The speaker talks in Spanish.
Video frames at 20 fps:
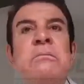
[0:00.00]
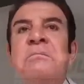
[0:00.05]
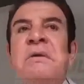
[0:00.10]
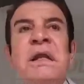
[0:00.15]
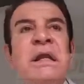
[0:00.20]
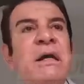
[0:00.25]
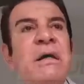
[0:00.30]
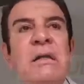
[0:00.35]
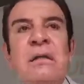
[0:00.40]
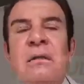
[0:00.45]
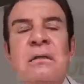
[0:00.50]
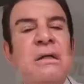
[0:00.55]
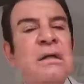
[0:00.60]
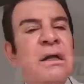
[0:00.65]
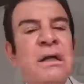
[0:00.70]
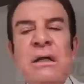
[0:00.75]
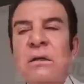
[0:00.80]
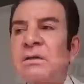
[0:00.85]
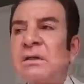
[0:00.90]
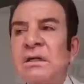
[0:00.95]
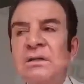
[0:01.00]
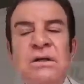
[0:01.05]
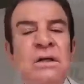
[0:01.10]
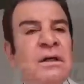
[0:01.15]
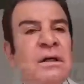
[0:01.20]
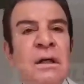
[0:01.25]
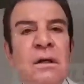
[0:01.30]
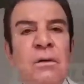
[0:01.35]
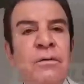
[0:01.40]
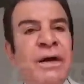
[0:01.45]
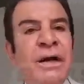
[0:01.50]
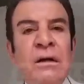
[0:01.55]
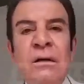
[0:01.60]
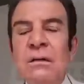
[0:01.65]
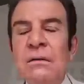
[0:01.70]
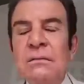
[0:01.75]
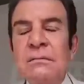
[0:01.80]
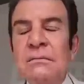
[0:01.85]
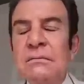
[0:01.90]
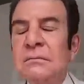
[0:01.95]
Mira, las negociaciones del
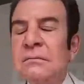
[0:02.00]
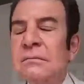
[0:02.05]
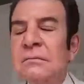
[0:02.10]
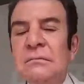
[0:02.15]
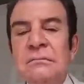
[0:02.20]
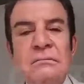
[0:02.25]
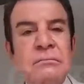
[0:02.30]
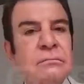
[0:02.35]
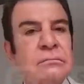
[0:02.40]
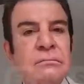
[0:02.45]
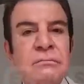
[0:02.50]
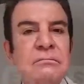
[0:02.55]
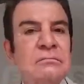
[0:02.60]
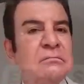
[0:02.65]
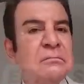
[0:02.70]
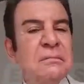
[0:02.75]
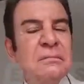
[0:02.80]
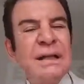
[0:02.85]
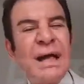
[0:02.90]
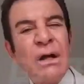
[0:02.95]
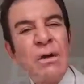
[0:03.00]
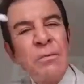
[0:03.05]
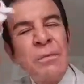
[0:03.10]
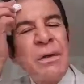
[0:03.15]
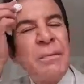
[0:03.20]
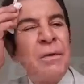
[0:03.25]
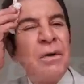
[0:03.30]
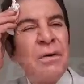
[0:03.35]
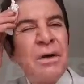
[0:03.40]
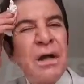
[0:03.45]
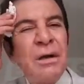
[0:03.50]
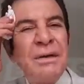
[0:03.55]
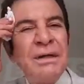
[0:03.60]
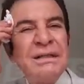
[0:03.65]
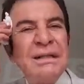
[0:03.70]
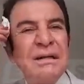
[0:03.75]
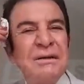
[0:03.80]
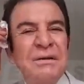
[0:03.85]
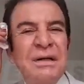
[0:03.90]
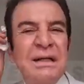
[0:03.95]
gobierno da lo mismo lo que
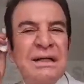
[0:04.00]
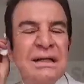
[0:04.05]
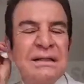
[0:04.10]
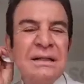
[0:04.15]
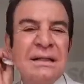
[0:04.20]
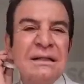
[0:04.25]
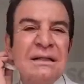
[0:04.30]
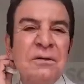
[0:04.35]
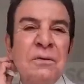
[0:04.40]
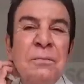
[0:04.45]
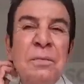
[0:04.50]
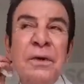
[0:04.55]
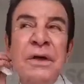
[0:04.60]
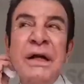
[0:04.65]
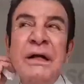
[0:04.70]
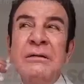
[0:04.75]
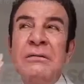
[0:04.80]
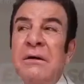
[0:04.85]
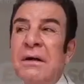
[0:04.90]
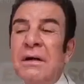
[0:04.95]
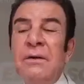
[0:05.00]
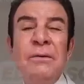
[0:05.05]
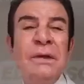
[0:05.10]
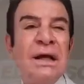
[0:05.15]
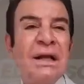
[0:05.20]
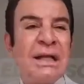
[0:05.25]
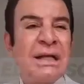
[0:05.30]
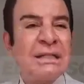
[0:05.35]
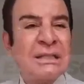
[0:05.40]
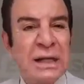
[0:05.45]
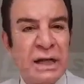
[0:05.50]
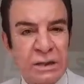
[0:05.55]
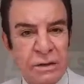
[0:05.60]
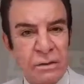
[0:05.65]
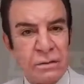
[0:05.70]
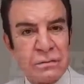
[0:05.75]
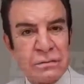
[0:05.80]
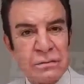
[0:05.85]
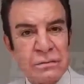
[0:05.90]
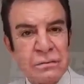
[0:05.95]
avancen ahorita, si ese es un proyecto que dura 10
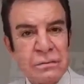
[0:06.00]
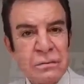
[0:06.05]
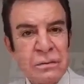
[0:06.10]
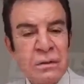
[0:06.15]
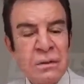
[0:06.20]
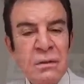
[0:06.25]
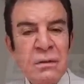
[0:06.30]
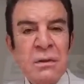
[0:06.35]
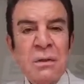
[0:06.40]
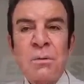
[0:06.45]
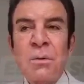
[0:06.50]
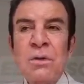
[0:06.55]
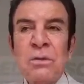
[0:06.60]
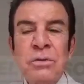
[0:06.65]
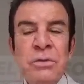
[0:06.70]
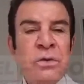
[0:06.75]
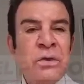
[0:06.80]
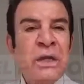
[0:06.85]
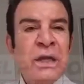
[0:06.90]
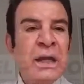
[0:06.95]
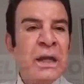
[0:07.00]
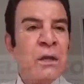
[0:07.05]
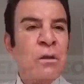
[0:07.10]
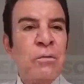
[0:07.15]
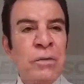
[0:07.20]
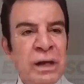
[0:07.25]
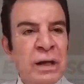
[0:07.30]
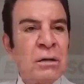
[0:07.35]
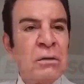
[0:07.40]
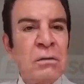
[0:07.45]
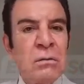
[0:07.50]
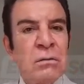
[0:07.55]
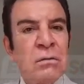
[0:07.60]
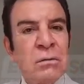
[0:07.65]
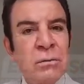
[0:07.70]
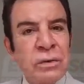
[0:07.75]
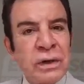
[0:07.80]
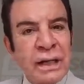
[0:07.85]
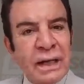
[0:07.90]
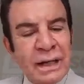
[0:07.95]
años. Cuando yo llegue al gobierno
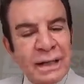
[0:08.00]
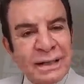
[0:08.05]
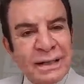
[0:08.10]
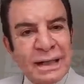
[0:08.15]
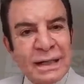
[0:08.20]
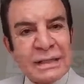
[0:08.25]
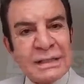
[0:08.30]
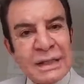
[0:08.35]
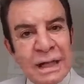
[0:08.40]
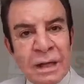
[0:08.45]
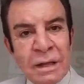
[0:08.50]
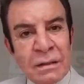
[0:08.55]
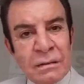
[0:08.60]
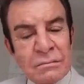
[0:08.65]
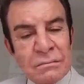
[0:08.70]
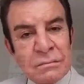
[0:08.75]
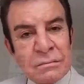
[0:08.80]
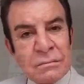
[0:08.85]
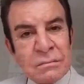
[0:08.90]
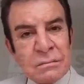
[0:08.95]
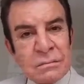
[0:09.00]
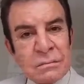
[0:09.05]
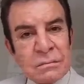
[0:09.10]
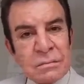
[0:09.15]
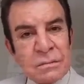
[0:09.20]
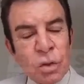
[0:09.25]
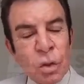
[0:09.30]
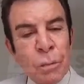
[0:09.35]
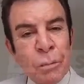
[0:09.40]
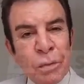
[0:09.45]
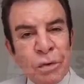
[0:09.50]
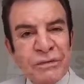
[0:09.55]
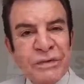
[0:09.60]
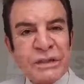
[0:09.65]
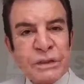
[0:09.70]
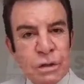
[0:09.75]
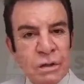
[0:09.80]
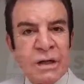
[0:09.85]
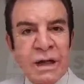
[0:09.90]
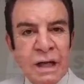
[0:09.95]
lo voy a enderezar con
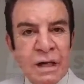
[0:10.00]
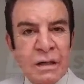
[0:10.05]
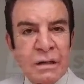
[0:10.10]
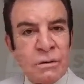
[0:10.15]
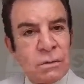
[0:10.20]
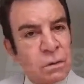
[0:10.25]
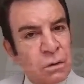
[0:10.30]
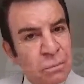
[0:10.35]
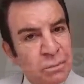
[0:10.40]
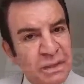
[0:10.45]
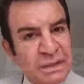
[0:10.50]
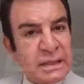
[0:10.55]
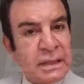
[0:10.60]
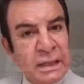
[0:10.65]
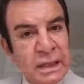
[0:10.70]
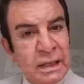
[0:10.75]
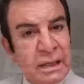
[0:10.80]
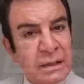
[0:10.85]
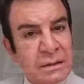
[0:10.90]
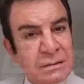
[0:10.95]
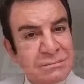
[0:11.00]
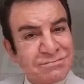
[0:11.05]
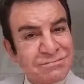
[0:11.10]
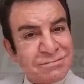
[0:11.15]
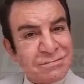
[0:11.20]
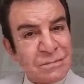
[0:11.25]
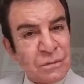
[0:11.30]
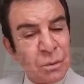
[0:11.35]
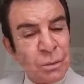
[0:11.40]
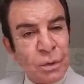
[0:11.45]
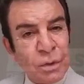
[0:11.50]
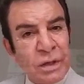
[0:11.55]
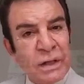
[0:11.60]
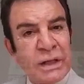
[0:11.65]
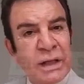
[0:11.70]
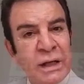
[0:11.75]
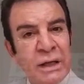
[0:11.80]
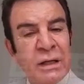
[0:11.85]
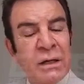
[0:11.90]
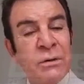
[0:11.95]
profesionales, no con bachilleres, como lo que
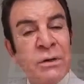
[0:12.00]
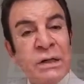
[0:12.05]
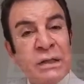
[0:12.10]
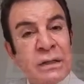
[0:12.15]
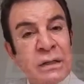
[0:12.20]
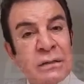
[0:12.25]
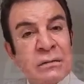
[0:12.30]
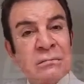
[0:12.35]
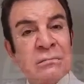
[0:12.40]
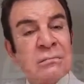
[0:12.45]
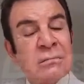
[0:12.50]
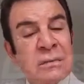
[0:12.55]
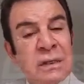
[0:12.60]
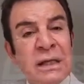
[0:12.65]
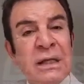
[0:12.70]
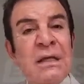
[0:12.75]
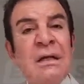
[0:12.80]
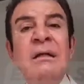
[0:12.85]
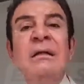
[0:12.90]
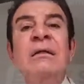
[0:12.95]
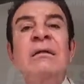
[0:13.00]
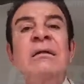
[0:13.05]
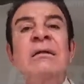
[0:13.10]
tienen ahorita. Y